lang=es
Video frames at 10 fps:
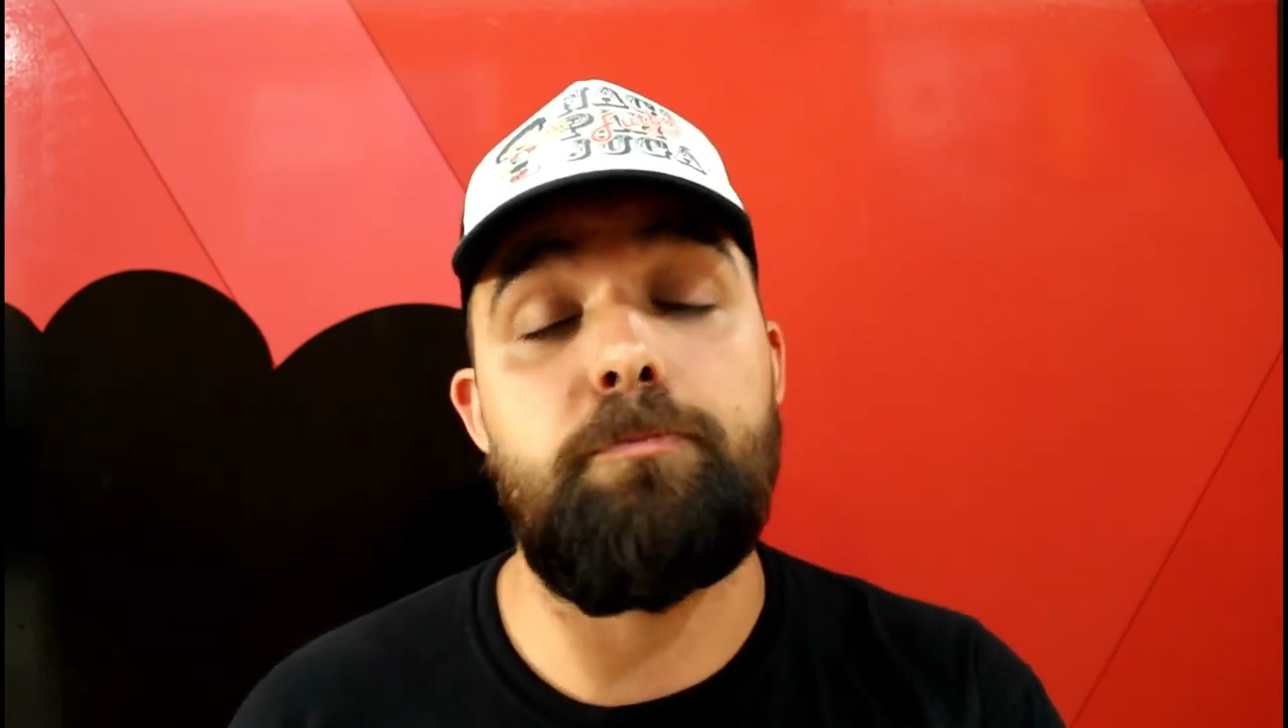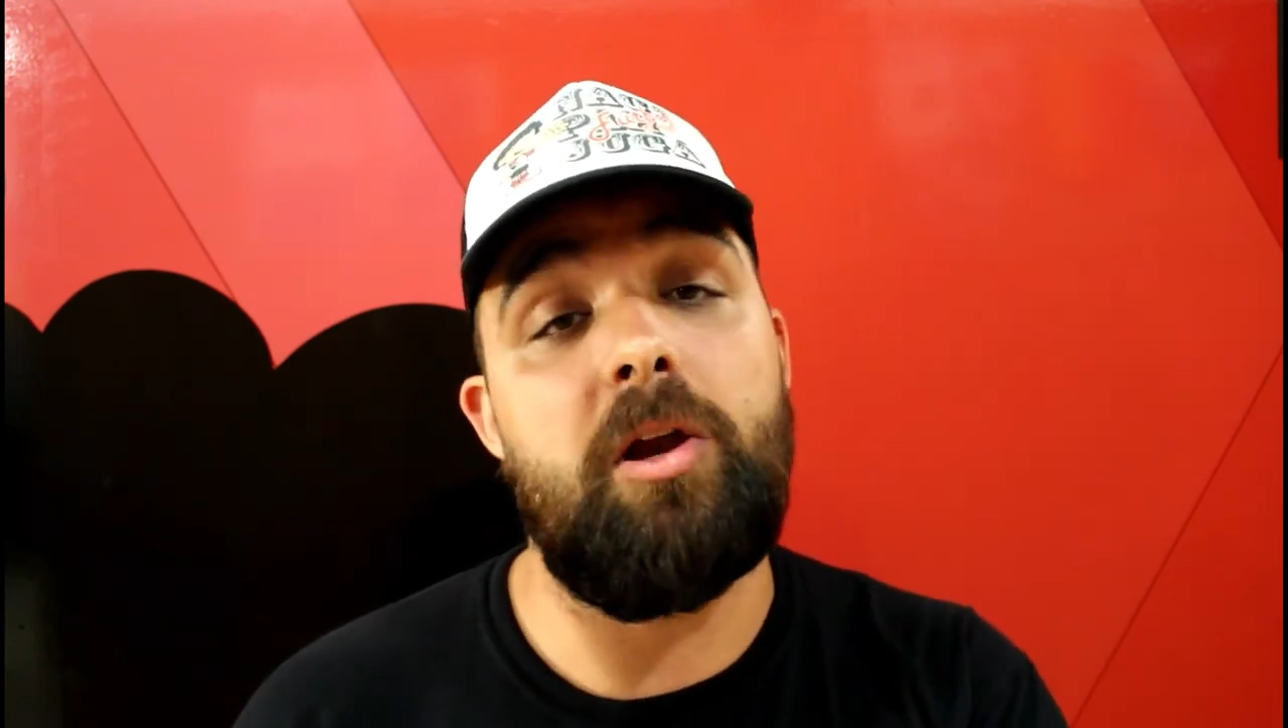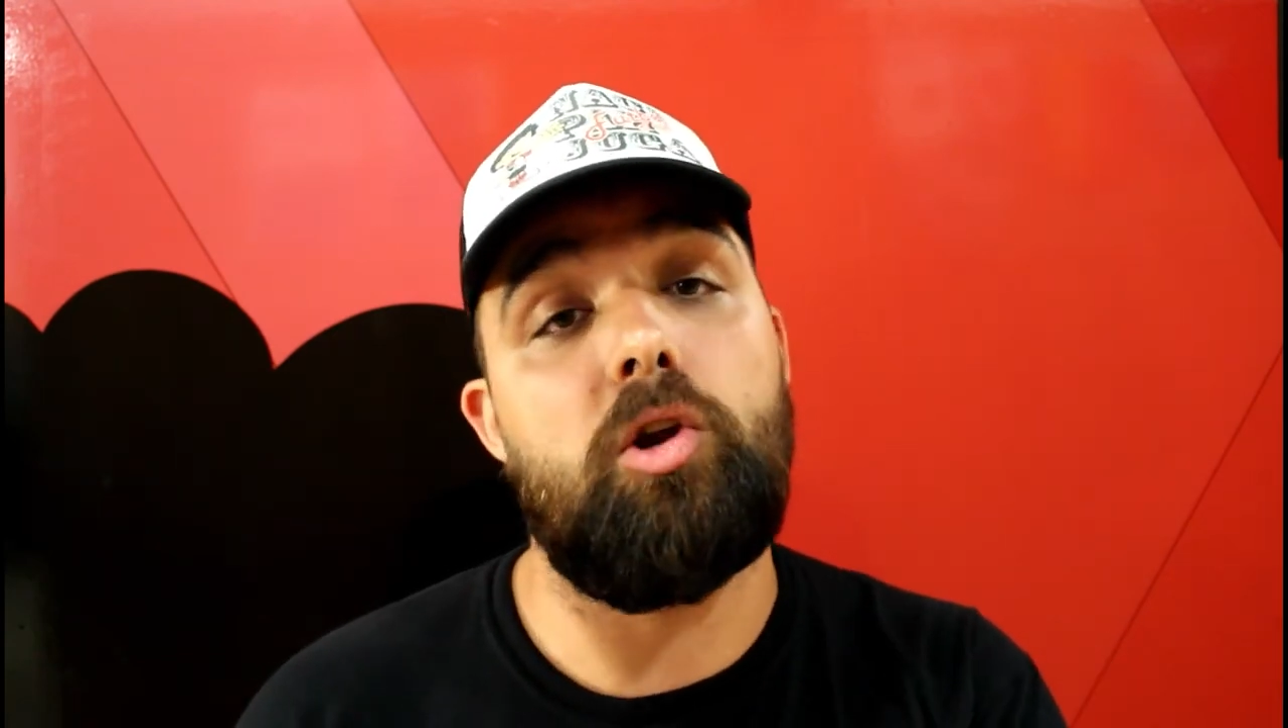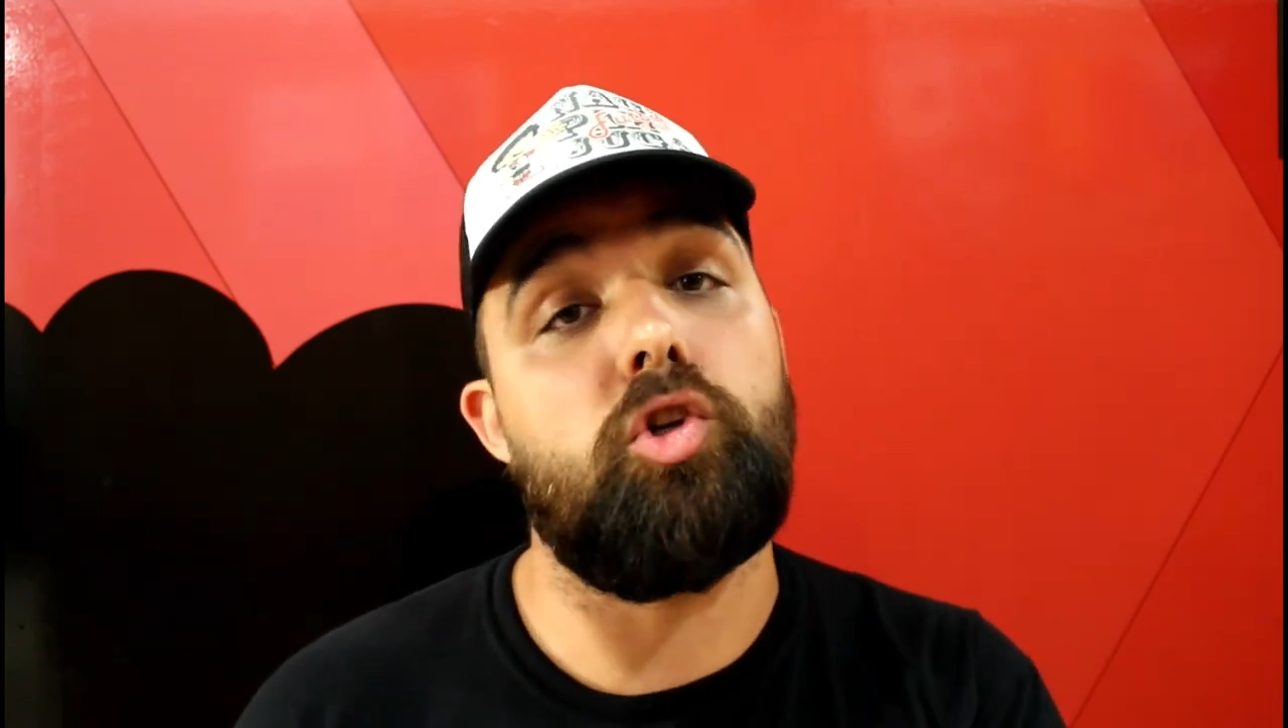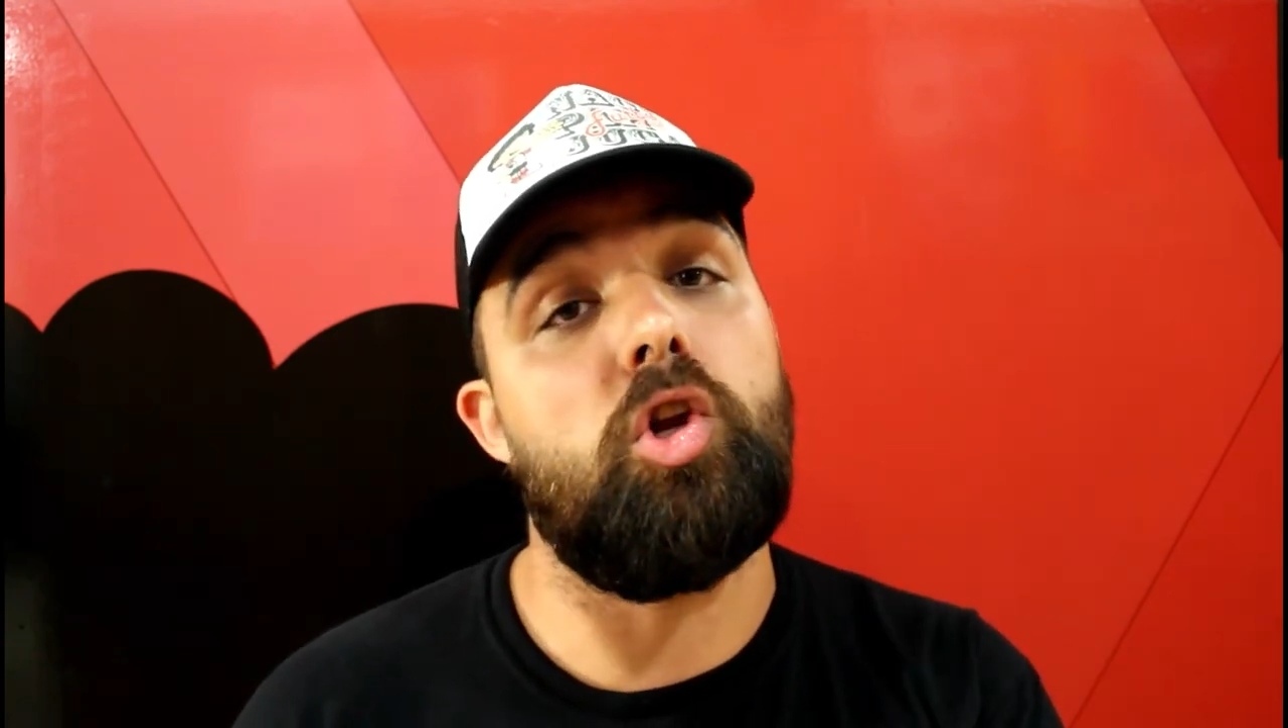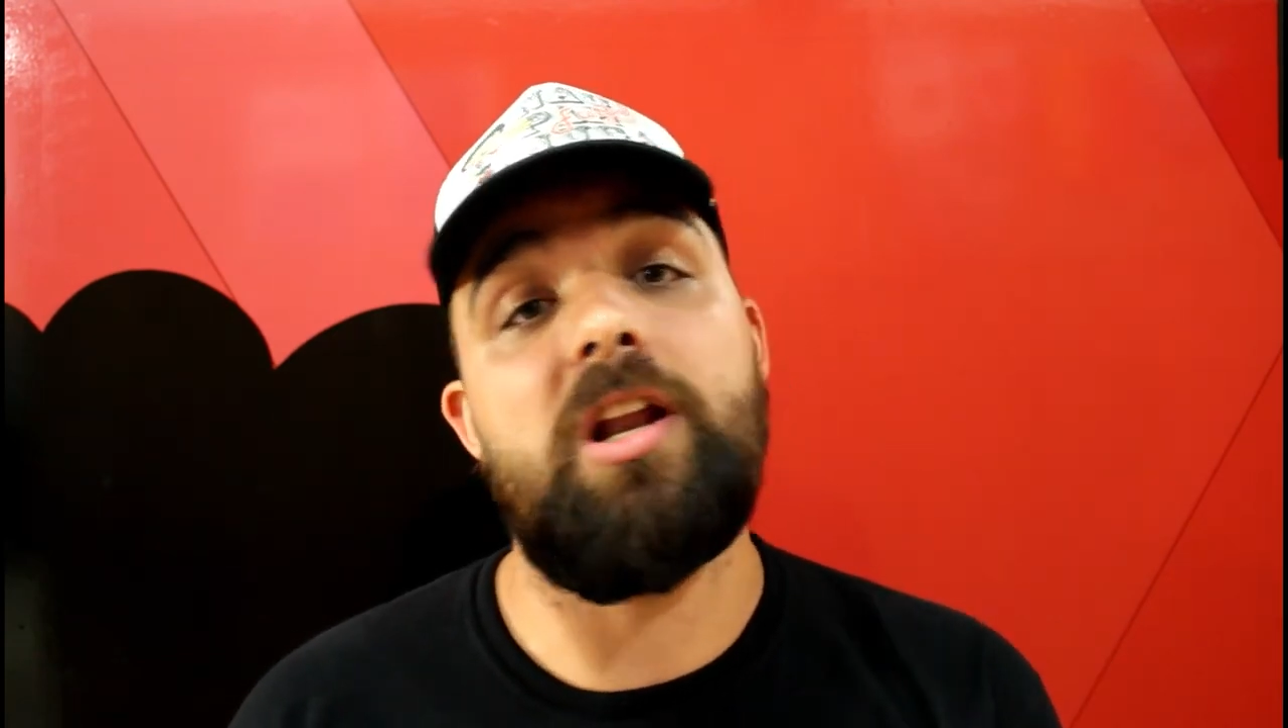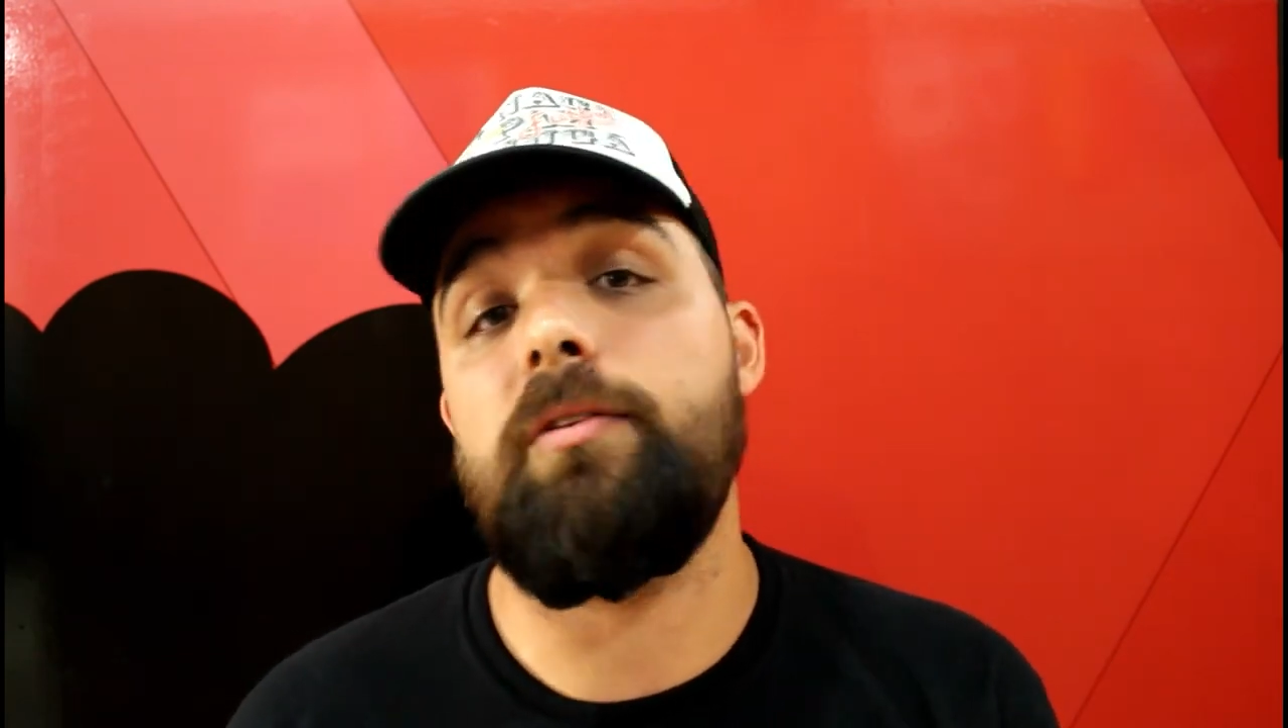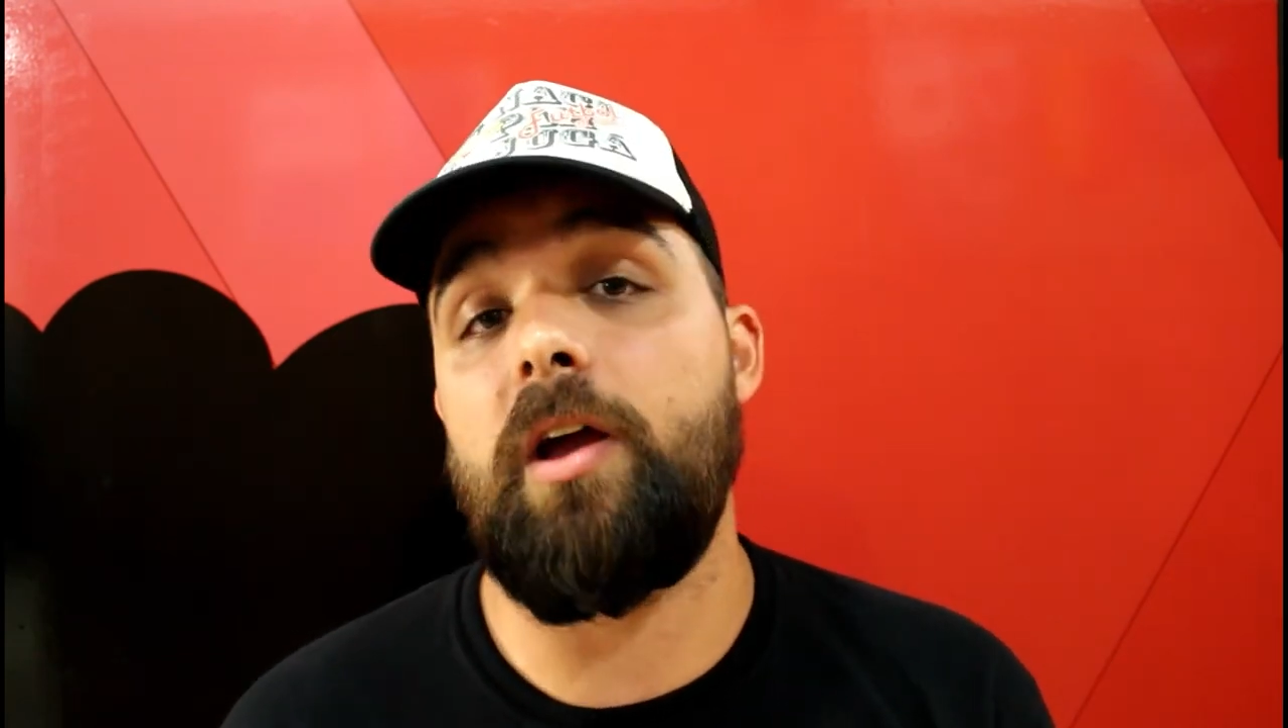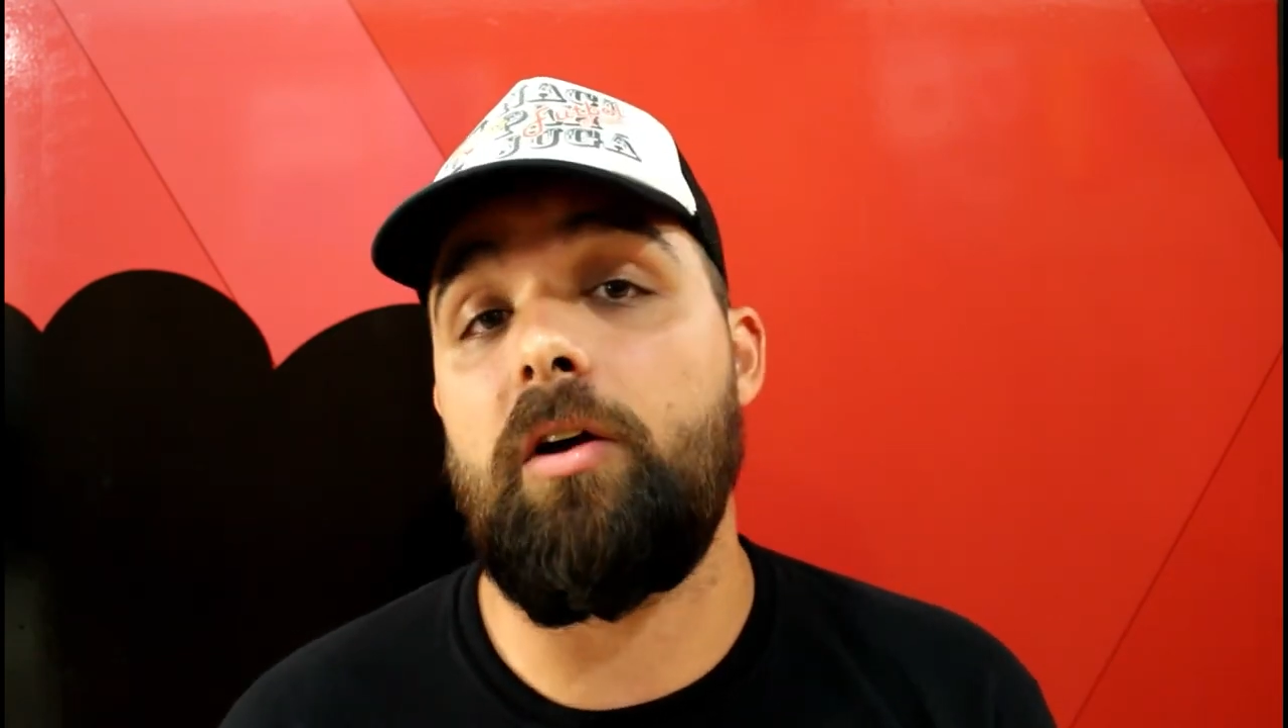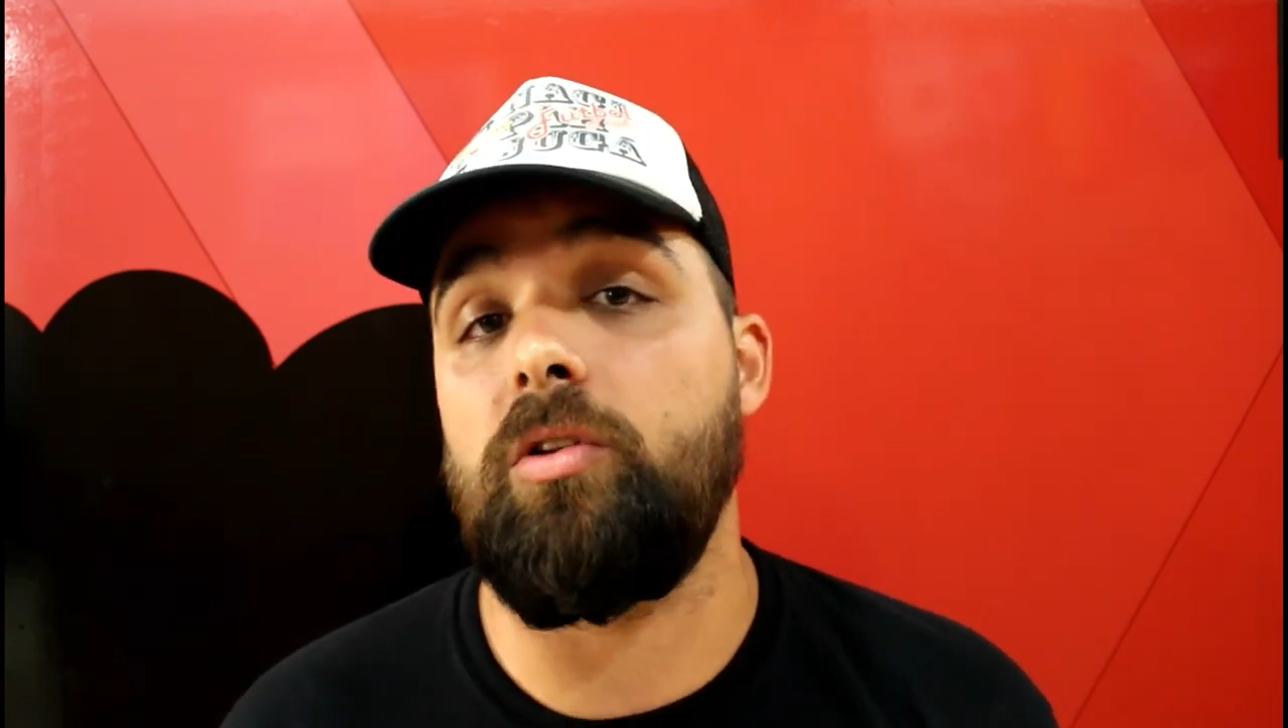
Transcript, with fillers: pero no las voy a